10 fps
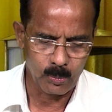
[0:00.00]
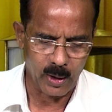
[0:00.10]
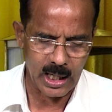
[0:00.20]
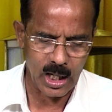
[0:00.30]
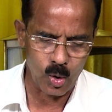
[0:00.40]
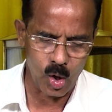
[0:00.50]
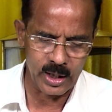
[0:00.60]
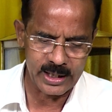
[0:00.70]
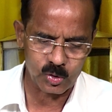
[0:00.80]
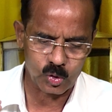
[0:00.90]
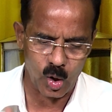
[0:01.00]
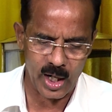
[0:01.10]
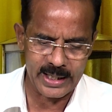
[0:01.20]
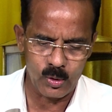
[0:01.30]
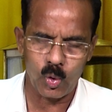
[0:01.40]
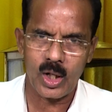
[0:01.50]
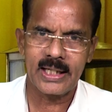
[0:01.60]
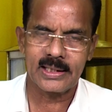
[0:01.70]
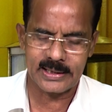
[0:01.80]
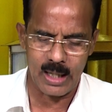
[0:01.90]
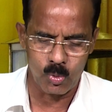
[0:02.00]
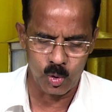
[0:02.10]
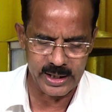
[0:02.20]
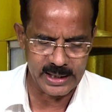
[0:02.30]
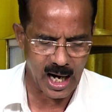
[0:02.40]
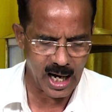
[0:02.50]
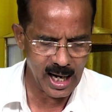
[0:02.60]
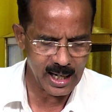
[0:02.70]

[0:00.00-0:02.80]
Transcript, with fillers: பல கோடி தொகை உரைக்க முடியா